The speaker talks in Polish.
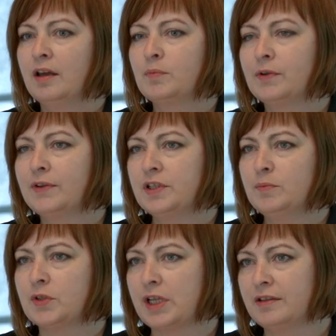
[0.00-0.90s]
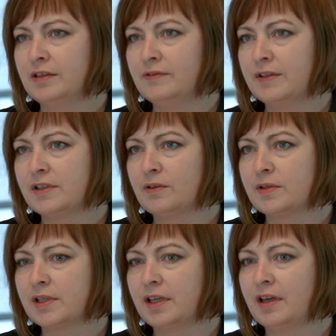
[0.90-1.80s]
Prowadzimy czaty
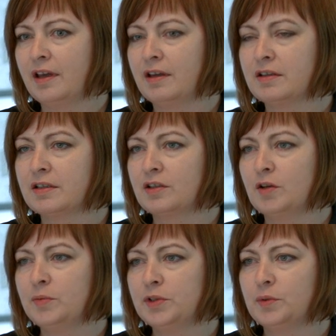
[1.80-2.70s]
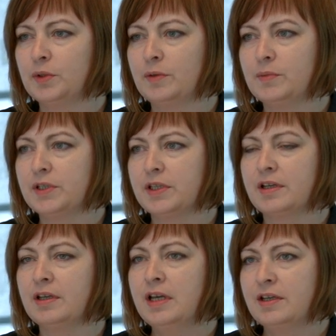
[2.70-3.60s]
inwestorskie, y, komunikujemy
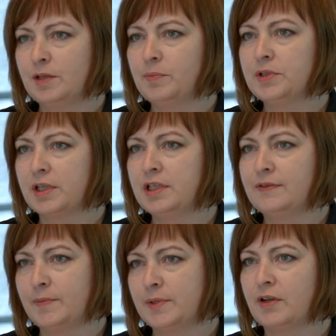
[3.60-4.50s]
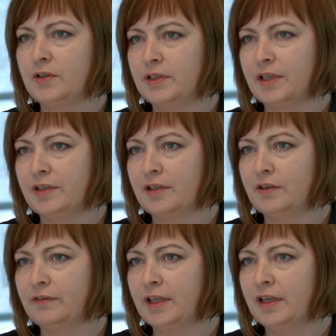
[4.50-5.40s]
się za pośrednictwem strony
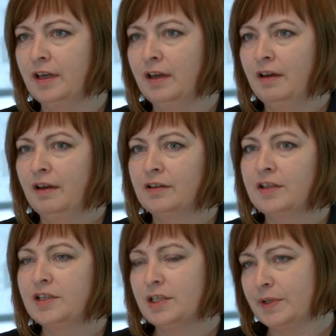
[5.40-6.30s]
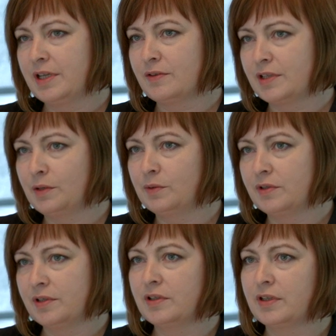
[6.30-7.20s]
internetowej. Te działania zostały
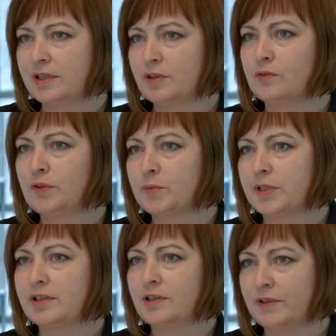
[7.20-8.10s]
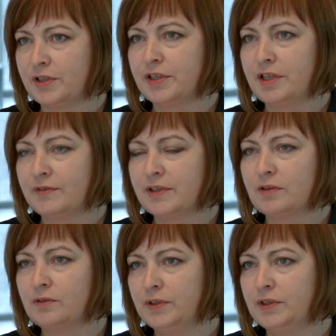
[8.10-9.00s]
docenione zarówno przez Stowarzyszenie
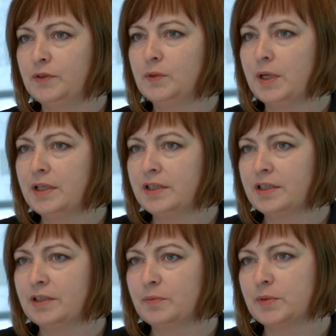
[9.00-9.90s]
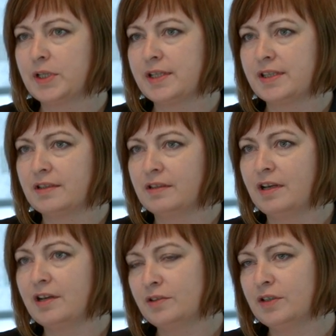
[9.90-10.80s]
Inwestorów Indywidualnych, przez y,
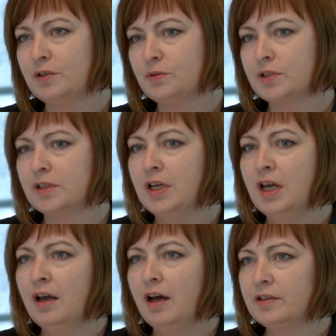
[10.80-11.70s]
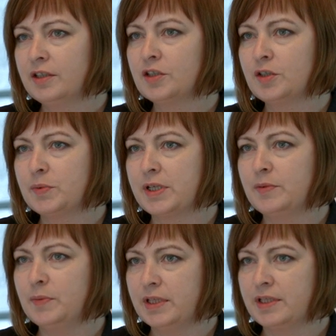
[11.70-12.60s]
akcjonariuszy, a także
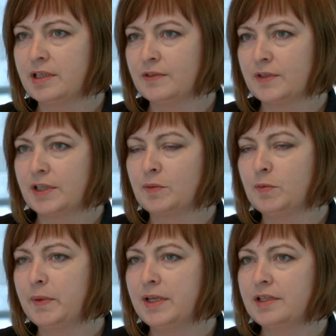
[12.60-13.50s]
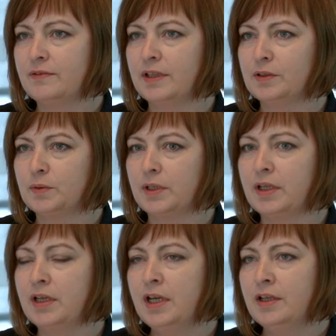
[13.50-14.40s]
przez Ministerstwo Skarbu Państwa,
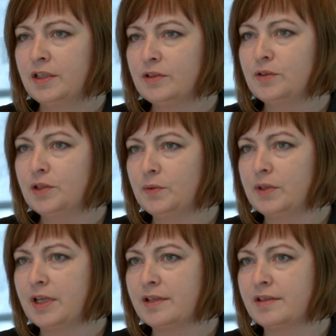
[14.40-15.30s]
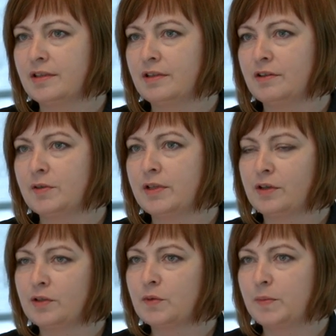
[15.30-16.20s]
które nagrodziło nas y,
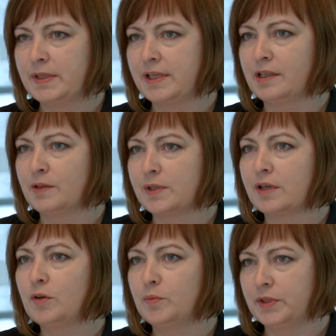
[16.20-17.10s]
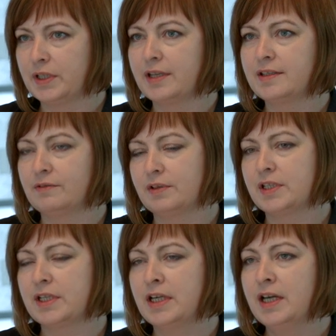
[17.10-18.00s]
nagrodą specjalną za komunikację
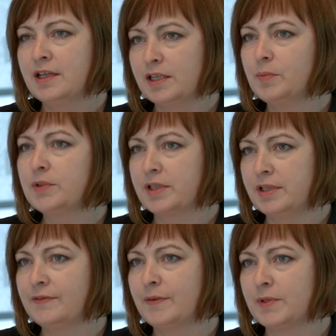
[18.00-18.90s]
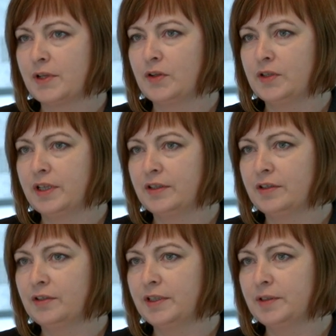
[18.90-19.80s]
właśnie za pośrednictwem strony
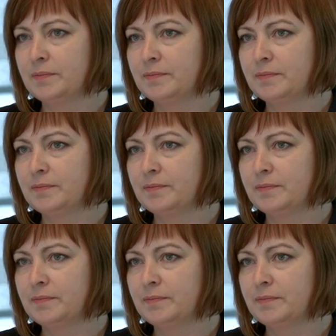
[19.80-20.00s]
internetowej.